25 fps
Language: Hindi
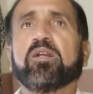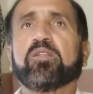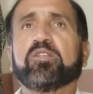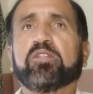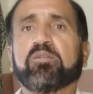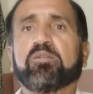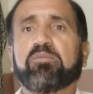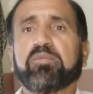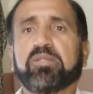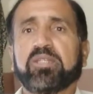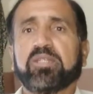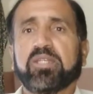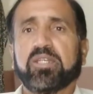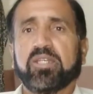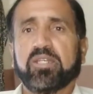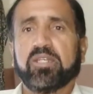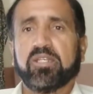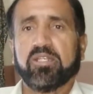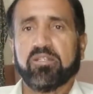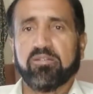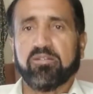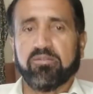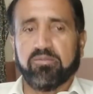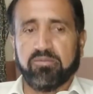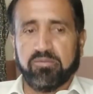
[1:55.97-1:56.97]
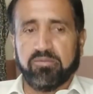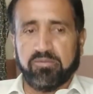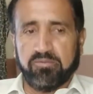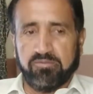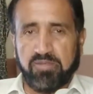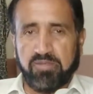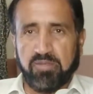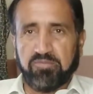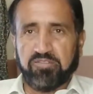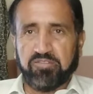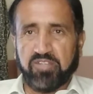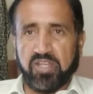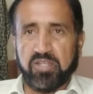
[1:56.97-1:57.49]
जब ये
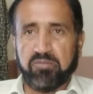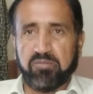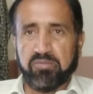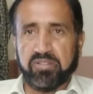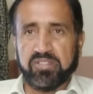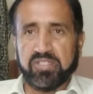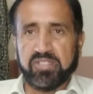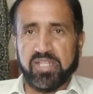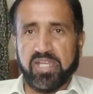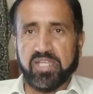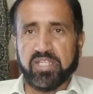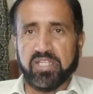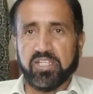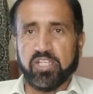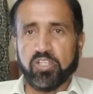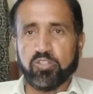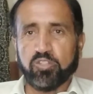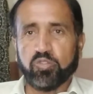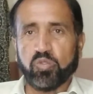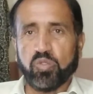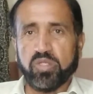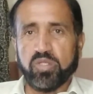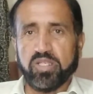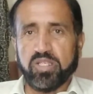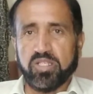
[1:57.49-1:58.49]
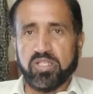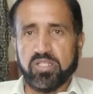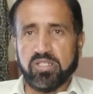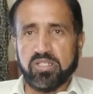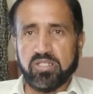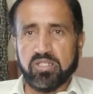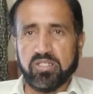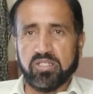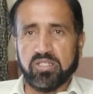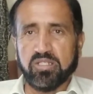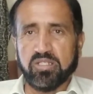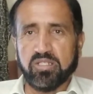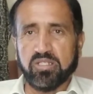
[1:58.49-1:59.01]
वेबसाइट पे जाएंगे तो इन
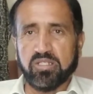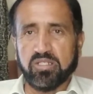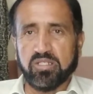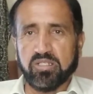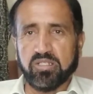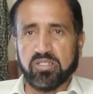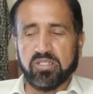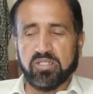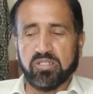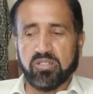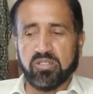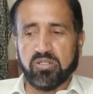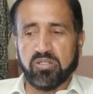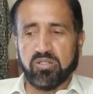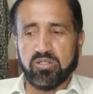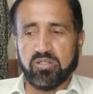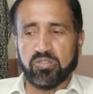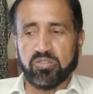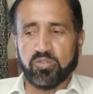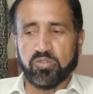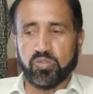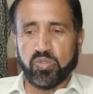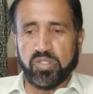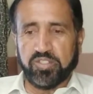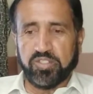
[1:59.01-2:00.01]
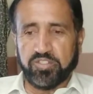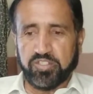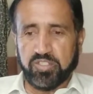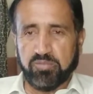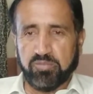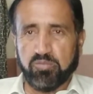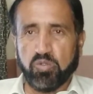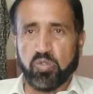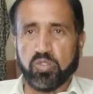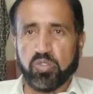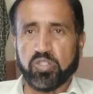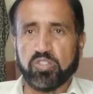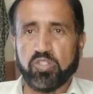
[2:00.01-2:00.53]
जो अच्छे
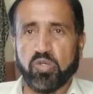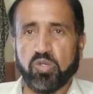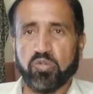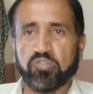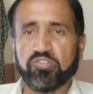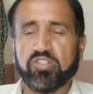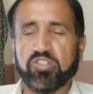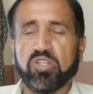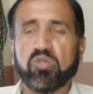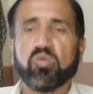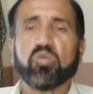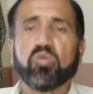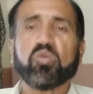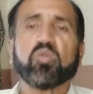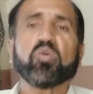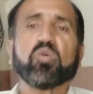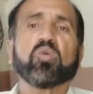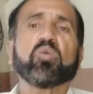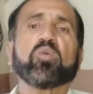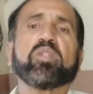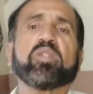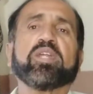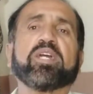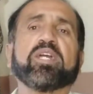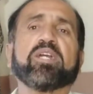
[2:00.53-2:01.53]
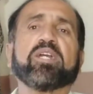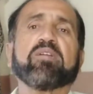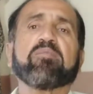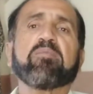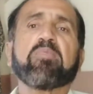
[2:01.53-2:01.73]
ब्रोकेज हाउस हैं उन लोगों ने